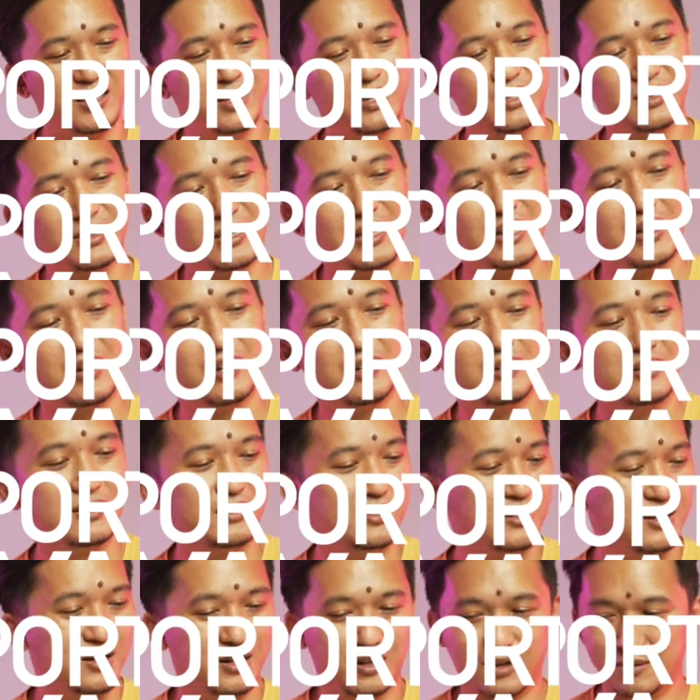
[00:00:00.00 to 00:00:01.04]
kita
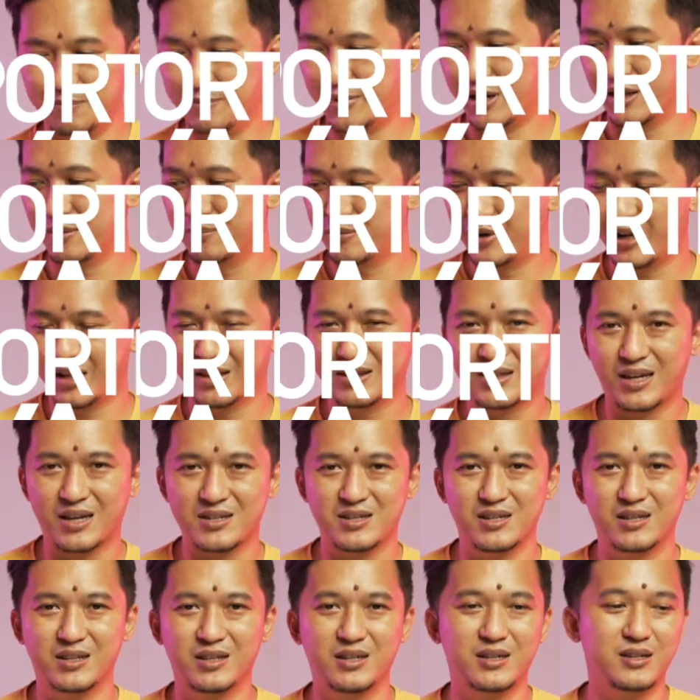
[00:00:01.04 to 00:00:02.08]
Eh, brand-brand
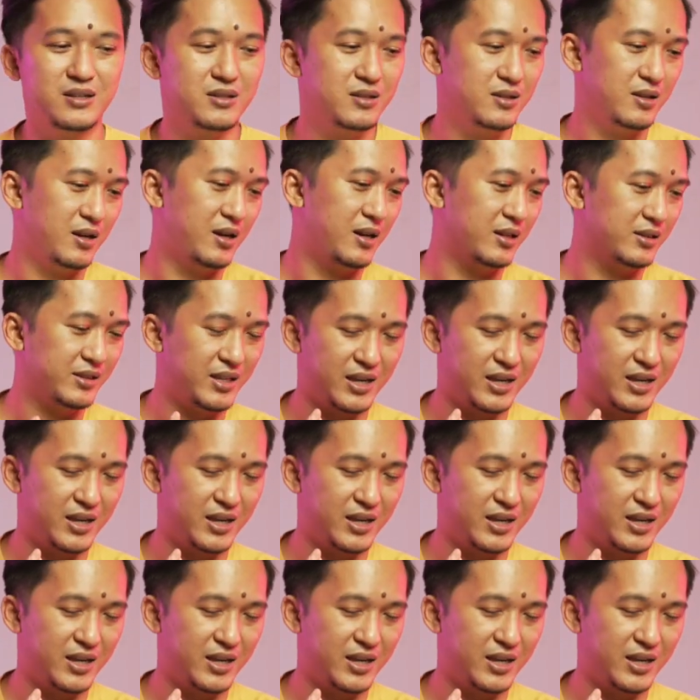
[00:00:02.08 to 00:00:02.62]
tas ini, eh,